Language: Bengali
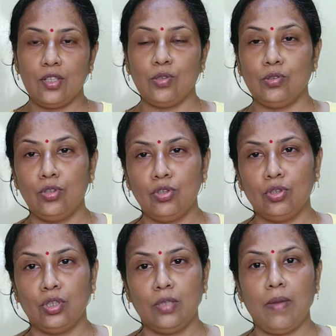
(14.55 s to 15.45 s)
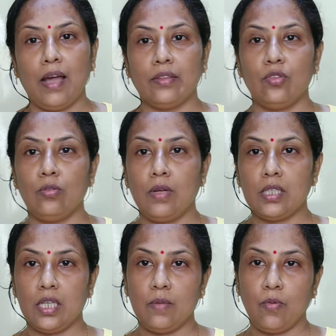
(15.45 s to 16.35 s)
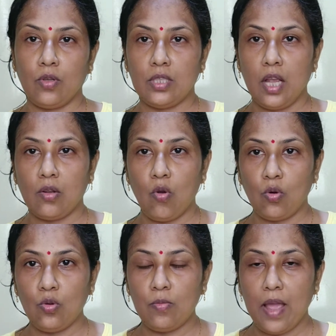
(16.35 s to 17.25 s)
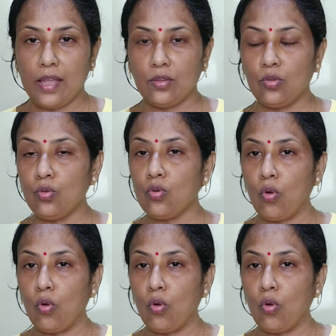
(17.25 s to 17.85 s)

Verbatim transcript: সত্যি সত্যি ভাদ্র মাসের পচা গরম এত